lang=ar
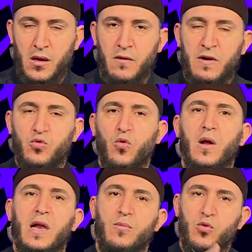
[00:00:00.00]

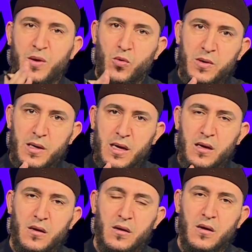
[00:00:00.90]
فتقلب
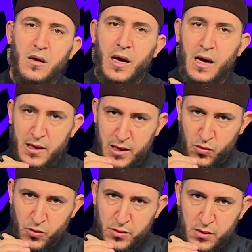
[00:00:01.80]
بغنة هذه
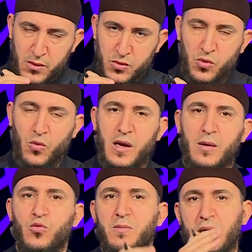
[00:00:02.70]
النون
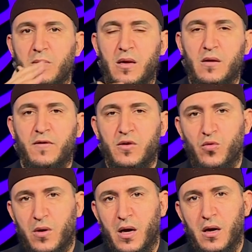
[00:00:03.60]
تقلب ميما
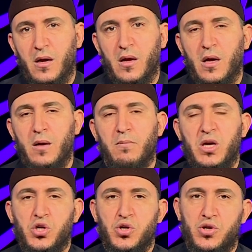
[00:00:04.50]
فتقرأ
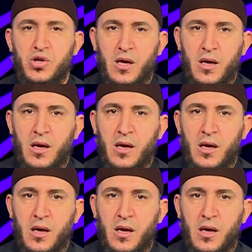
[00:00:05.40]
مشاء